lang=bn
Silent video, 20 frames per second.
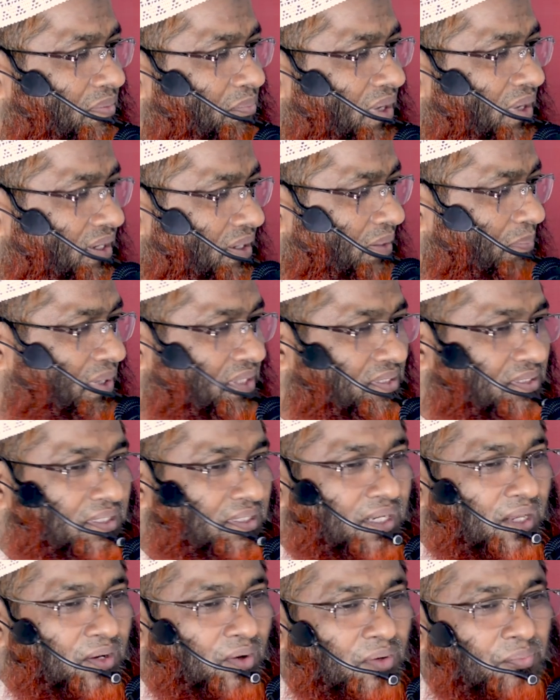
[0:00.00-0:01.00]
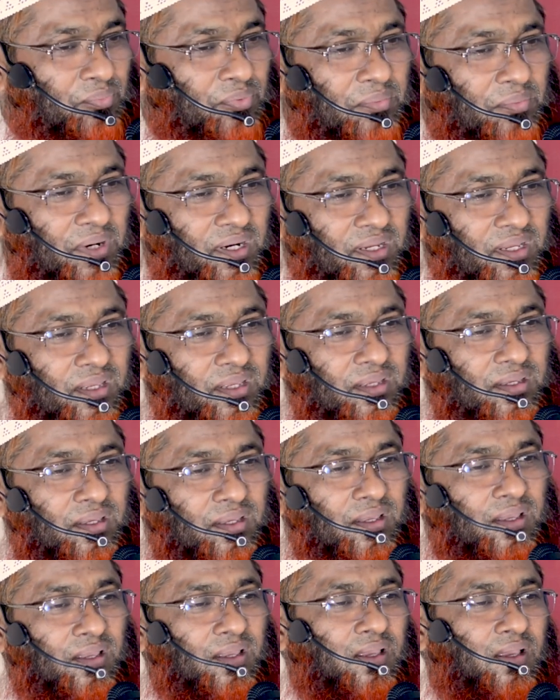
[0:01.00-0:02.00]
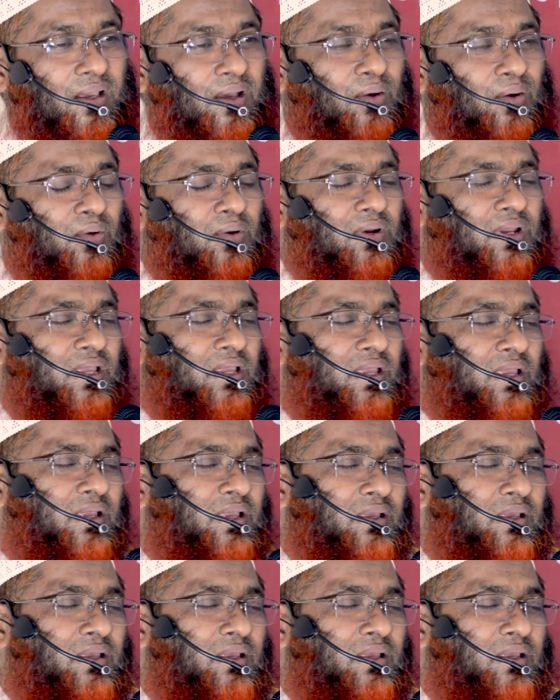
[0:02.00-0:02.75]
ভাইকে পাচ্ছি না রংপুর বাড়ি উনি